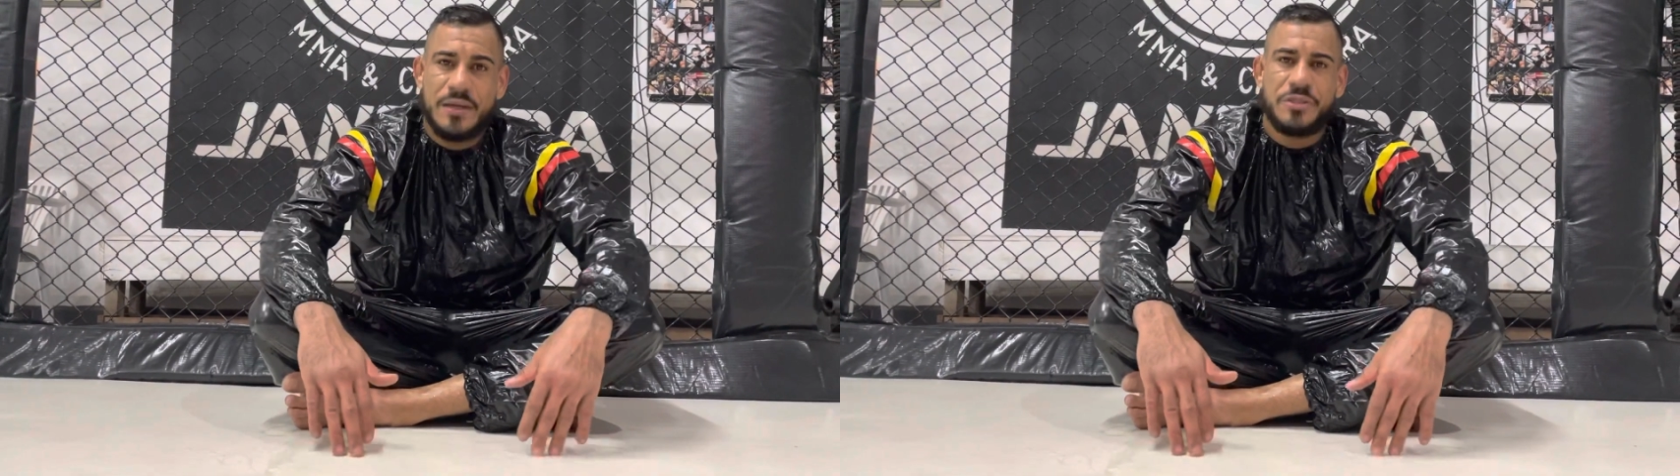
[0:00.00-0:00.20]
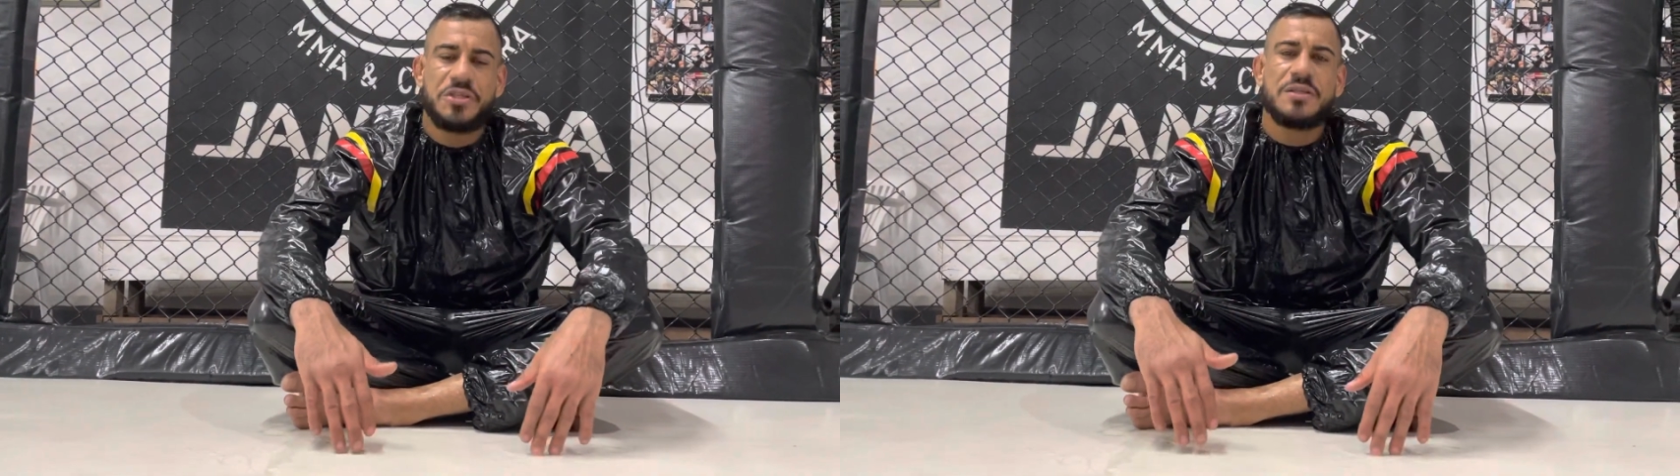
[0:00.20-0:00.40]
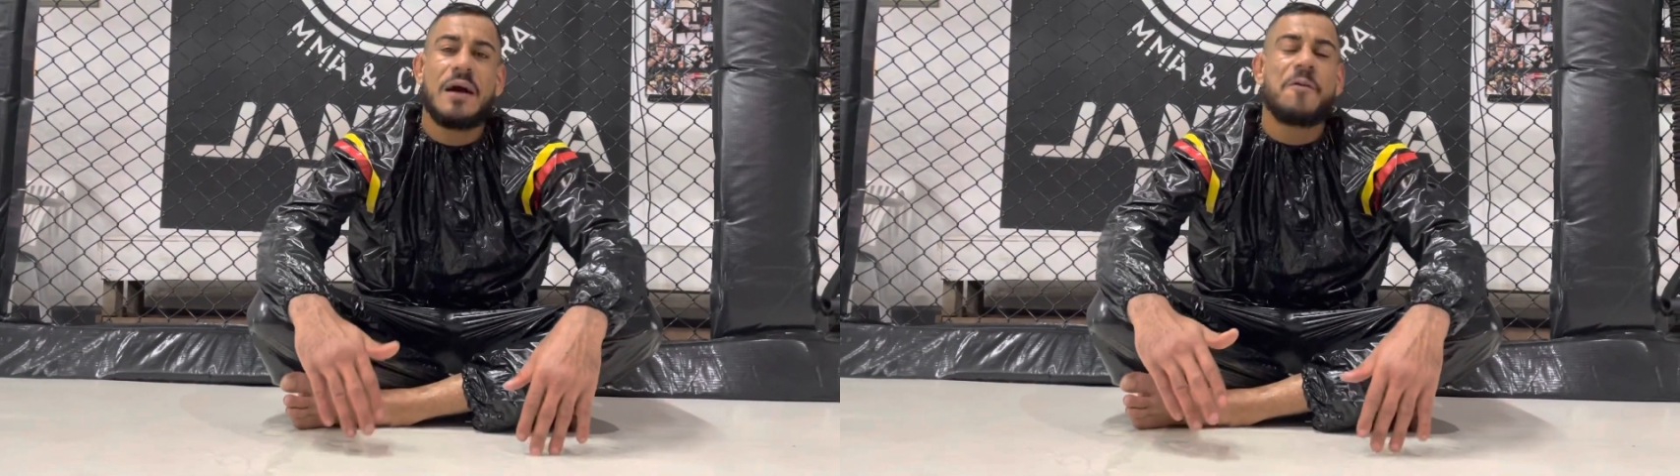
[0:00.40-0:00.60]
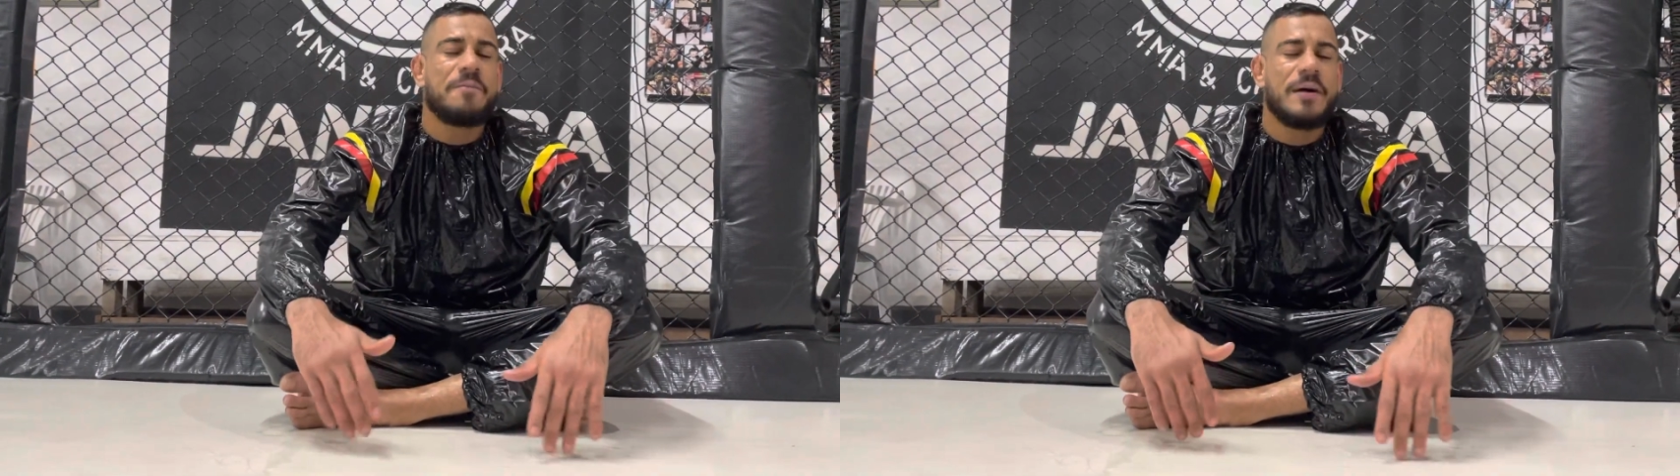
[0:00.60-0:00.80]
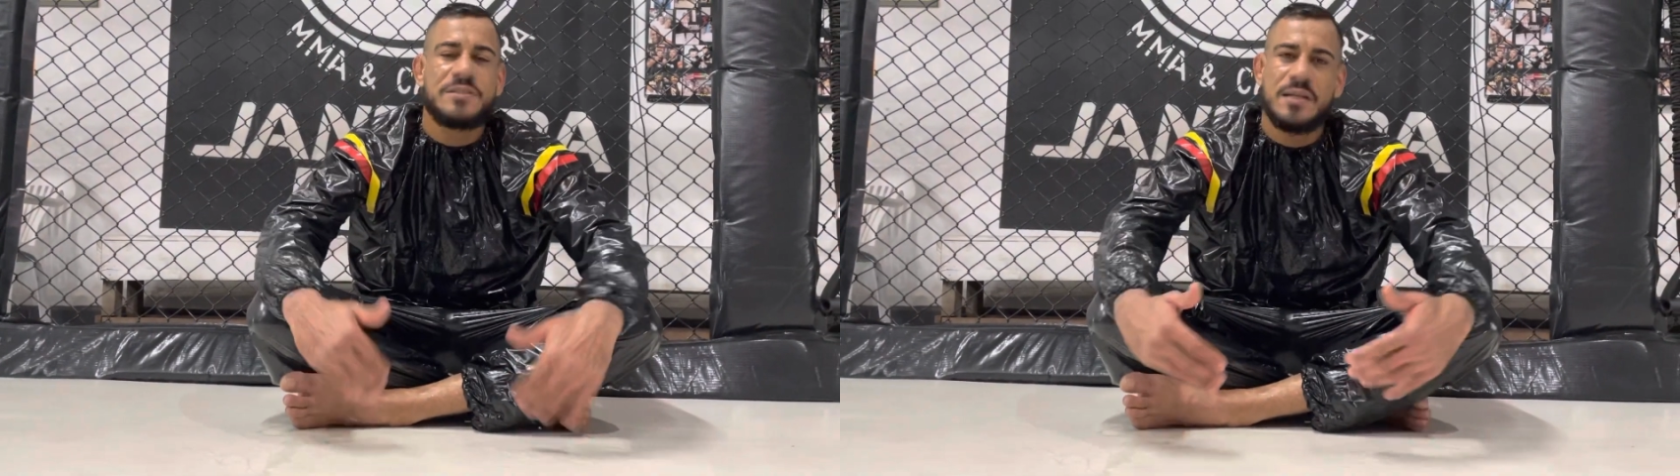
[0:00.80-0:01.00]
de estar tá
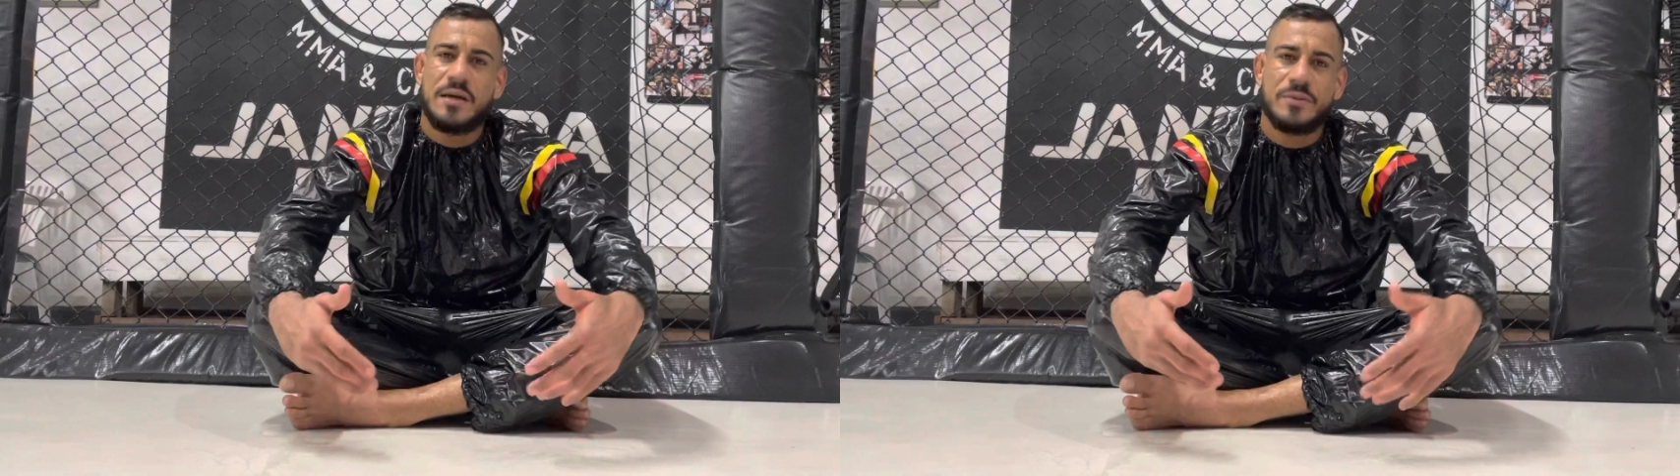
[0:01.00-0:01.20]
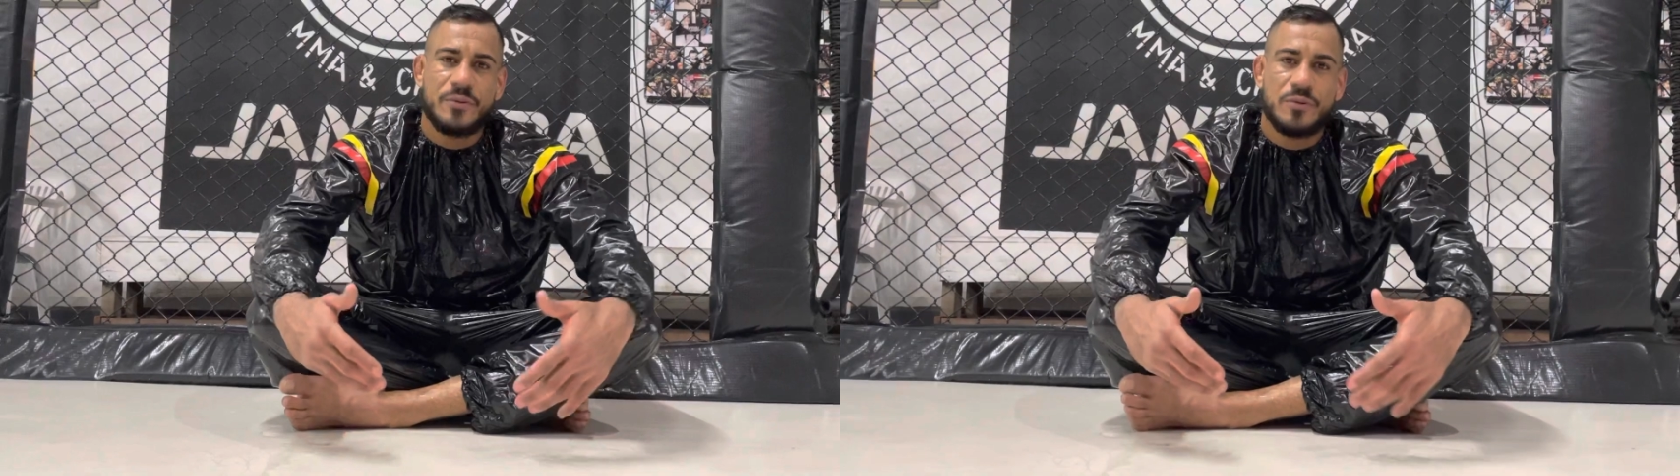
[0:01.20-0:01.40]
compartilhando